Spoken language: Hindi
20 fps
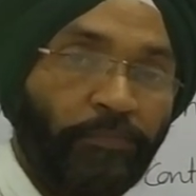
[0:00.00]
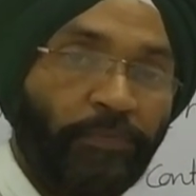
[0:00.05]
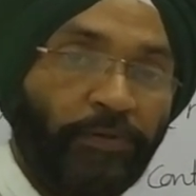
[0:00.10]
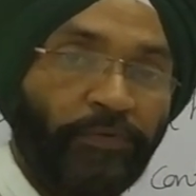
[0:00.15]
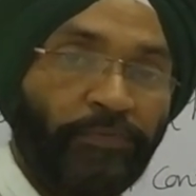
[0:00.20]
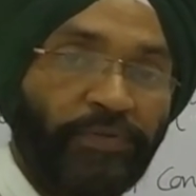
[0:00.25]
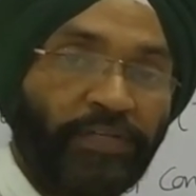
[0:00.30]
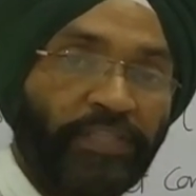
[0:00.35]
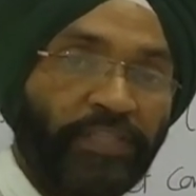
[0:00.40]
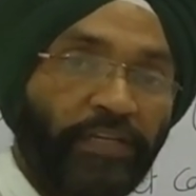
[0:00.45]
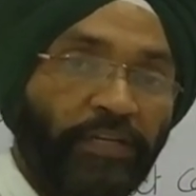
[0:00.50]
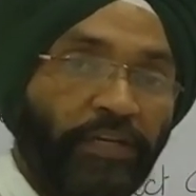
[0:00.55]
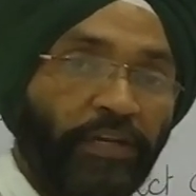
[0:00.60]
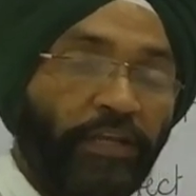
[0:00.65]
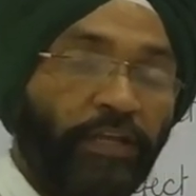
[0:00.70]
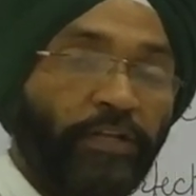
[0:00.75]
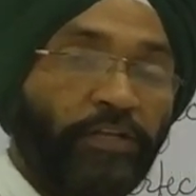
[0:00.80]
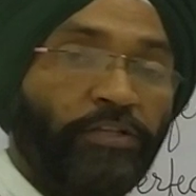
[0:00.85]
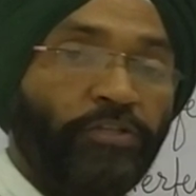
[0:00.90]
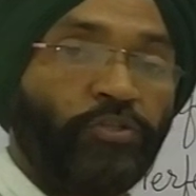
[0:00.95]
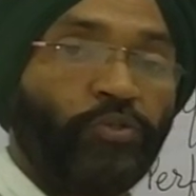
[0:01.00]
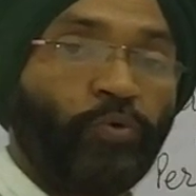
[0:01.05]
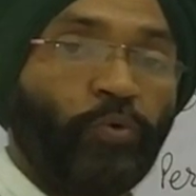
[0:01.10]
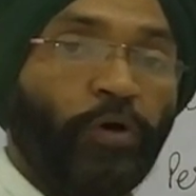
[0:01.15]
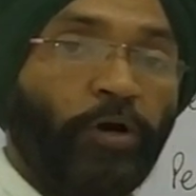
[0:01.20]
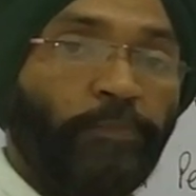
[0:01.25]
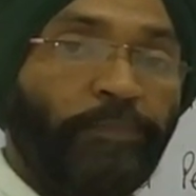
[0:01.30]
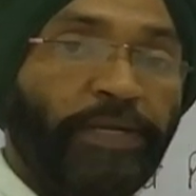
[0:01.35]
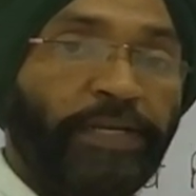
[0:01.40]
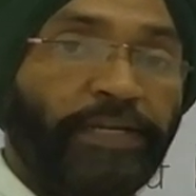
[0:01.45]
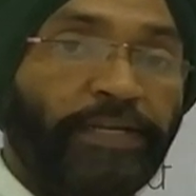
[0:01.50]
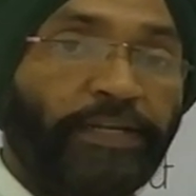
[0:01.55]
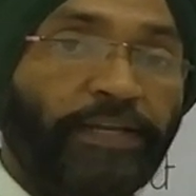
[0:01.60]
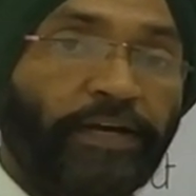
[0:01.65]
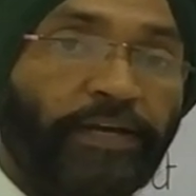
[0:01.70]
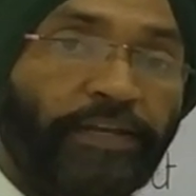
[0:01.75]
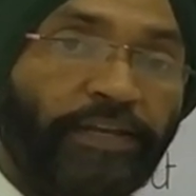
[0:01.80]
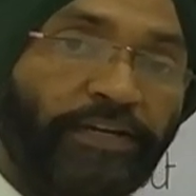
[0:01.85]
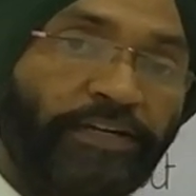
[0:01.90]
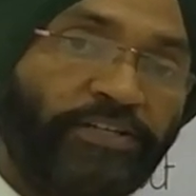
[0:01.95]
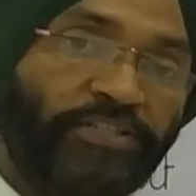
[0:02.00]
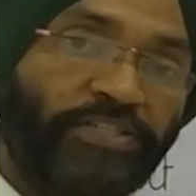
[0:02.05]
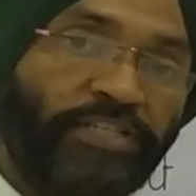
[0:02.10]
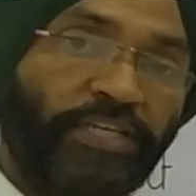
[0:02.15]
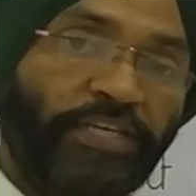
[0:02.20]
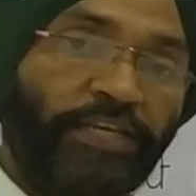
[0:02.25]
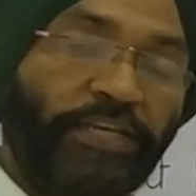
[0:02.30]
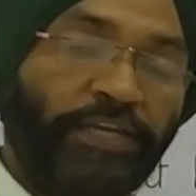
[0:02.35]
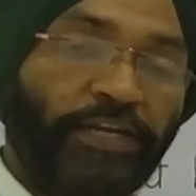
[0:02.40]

परिवर्तन जो हमें डायरेक्ट से